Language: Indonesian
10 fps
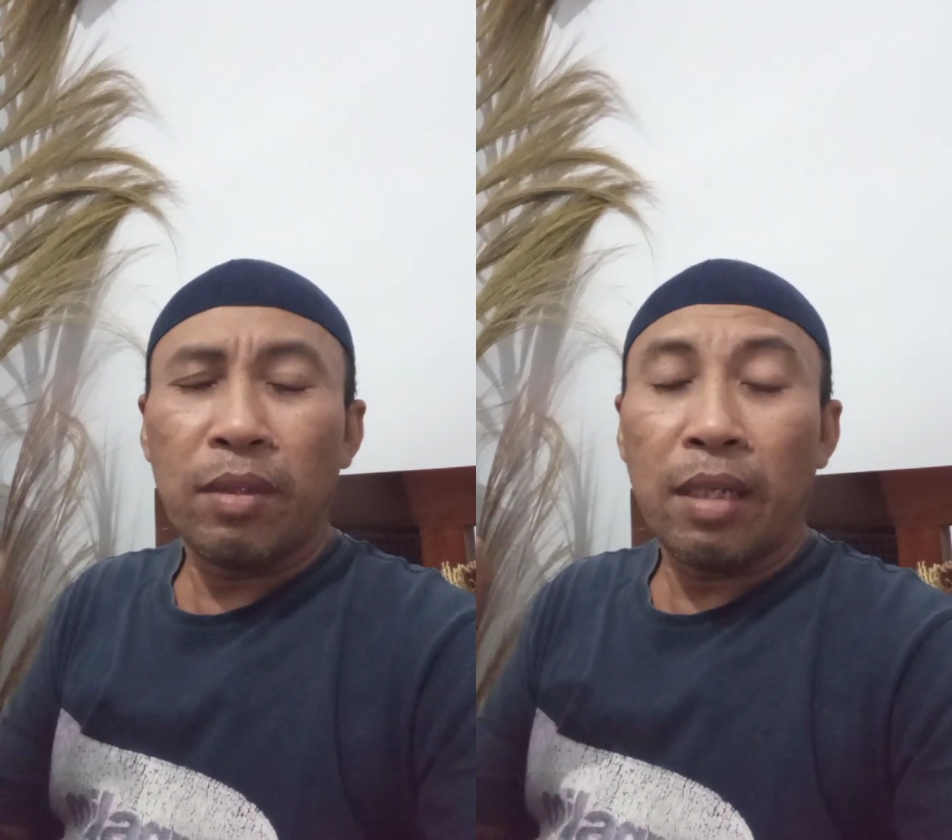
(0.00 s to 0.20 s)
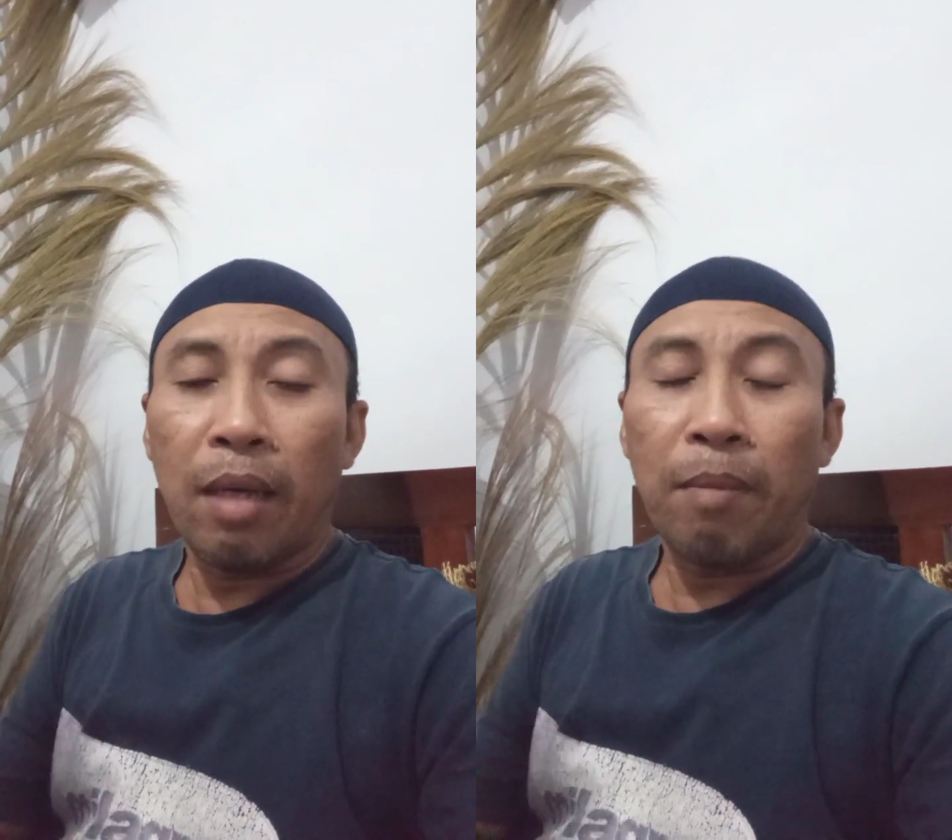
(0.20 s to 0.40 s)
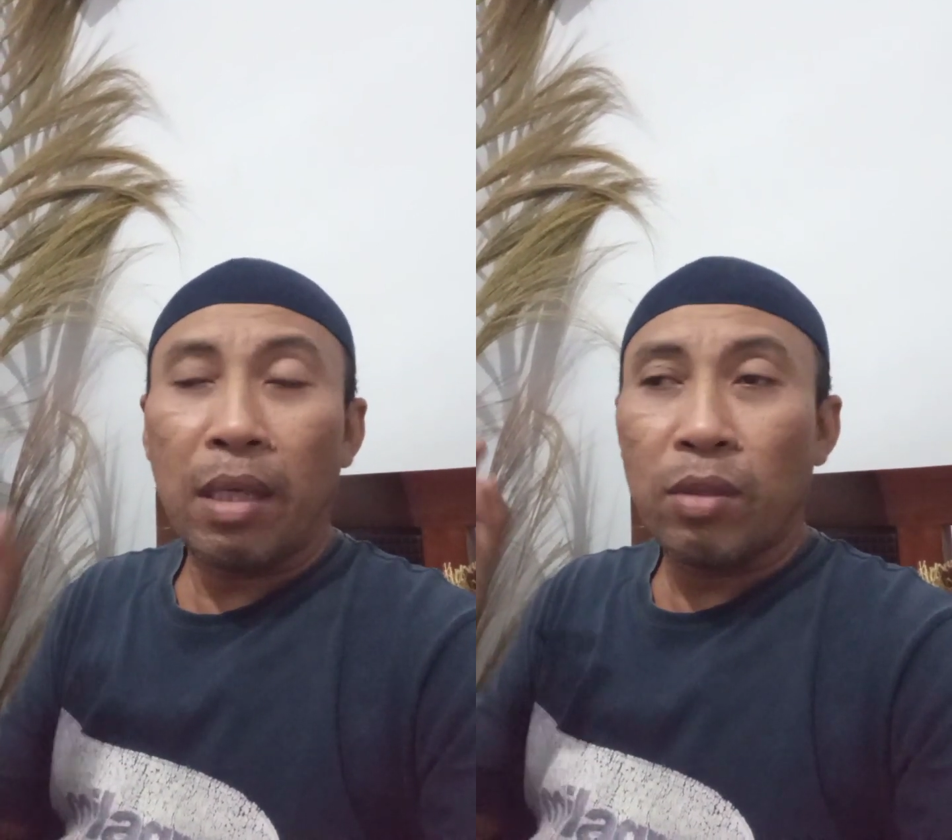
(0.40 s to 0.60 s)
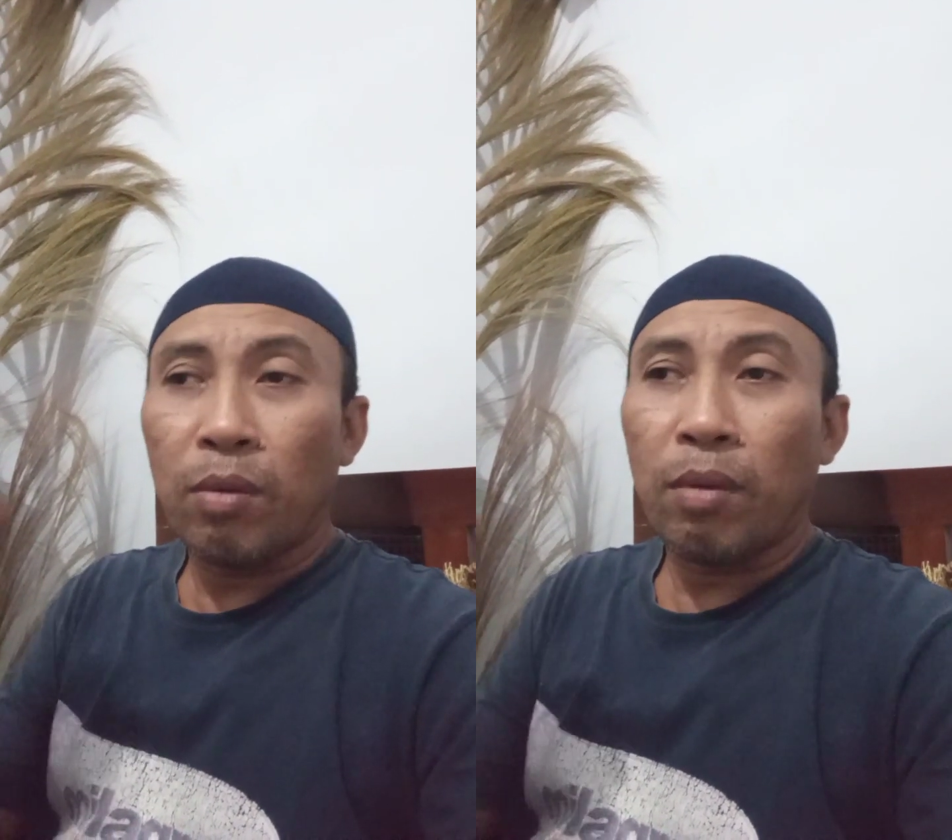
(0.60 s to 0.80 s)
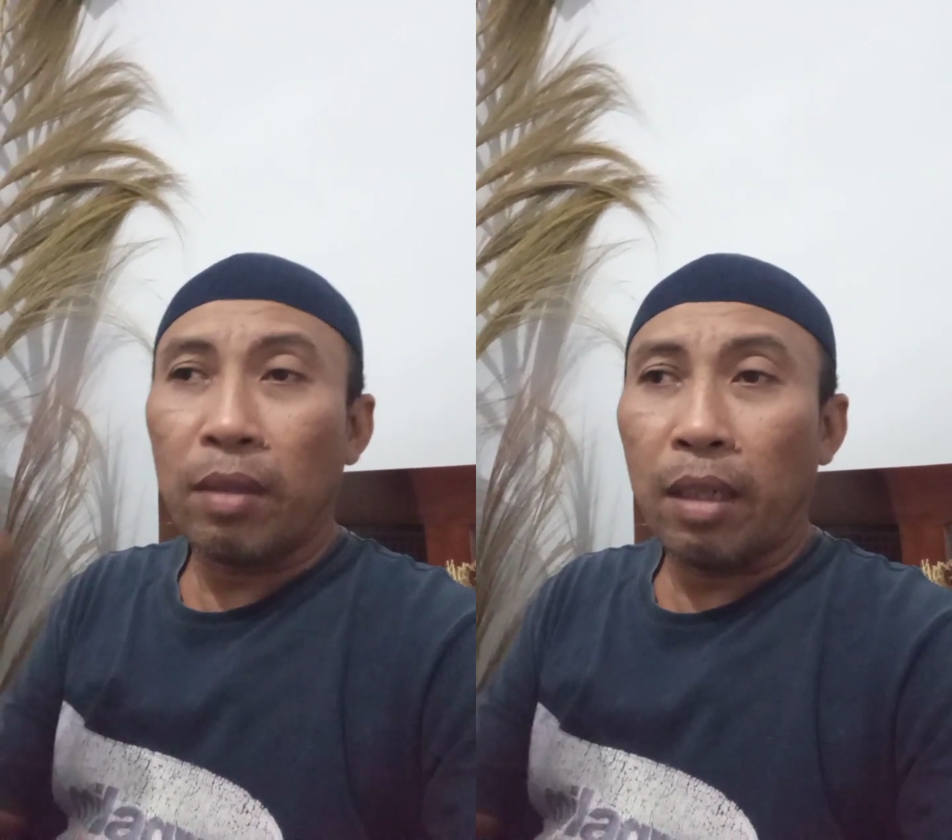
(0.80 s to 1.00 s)
tidak
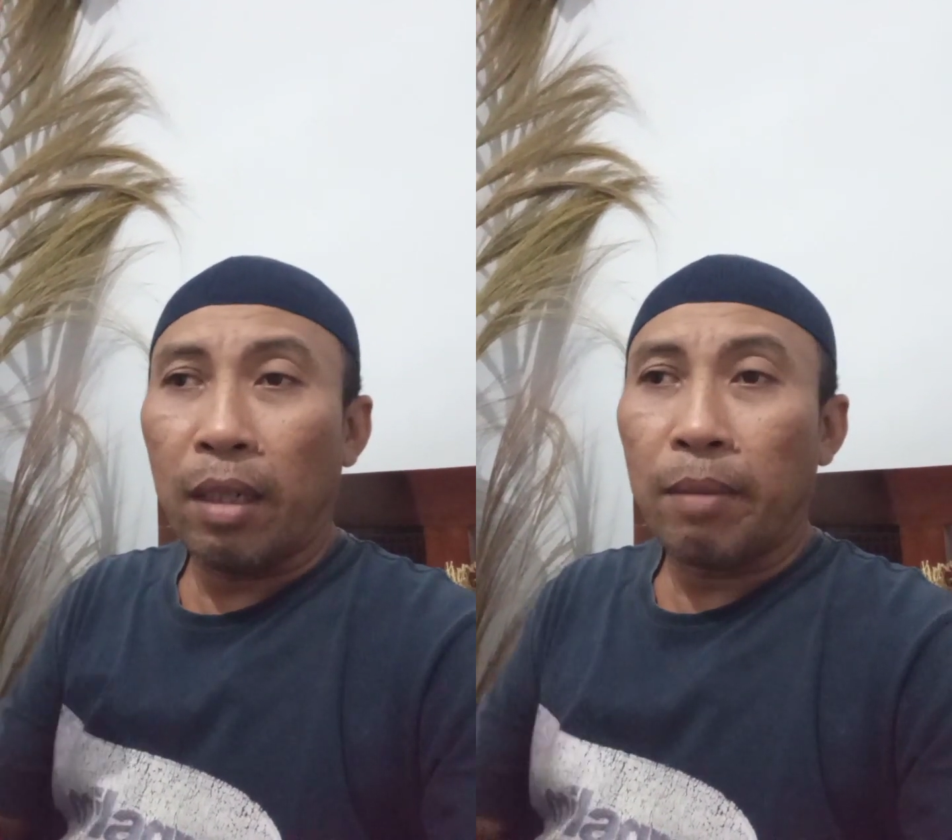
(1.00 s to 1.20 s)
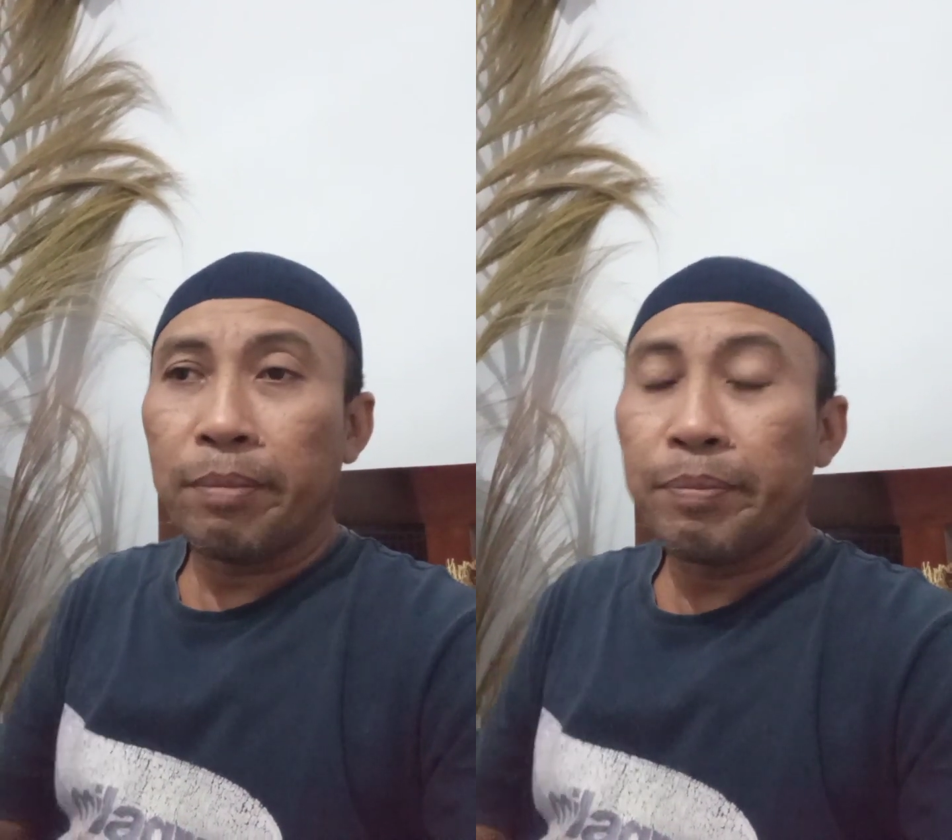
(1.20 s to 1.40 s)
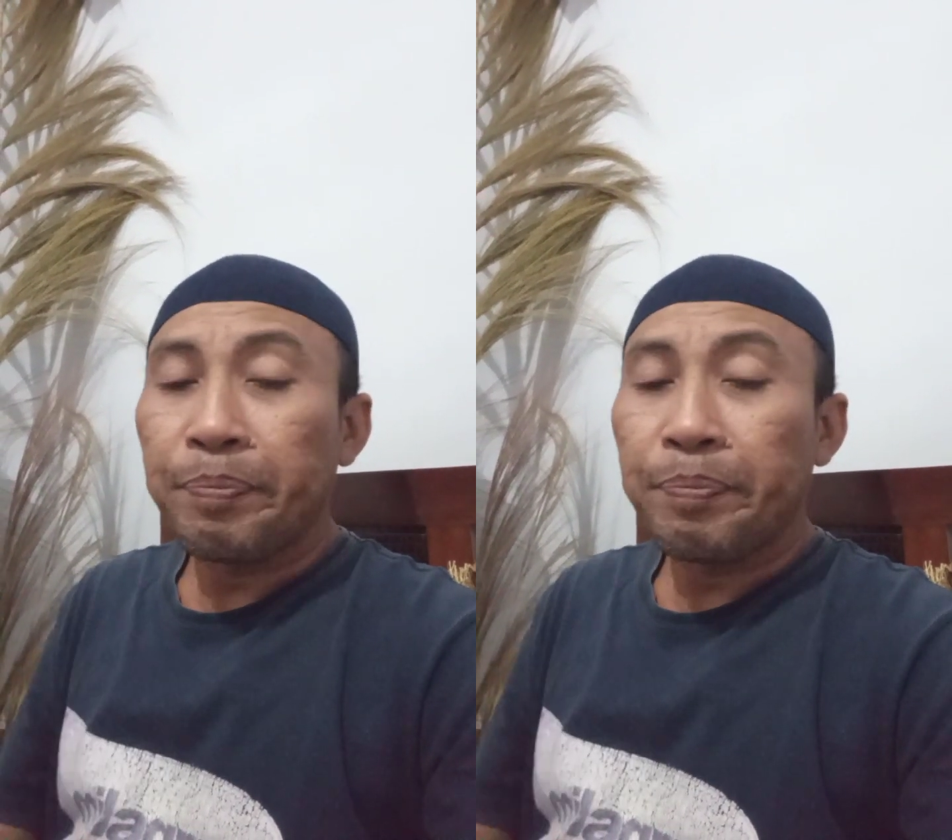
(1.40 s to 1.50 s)
masuk ke dalam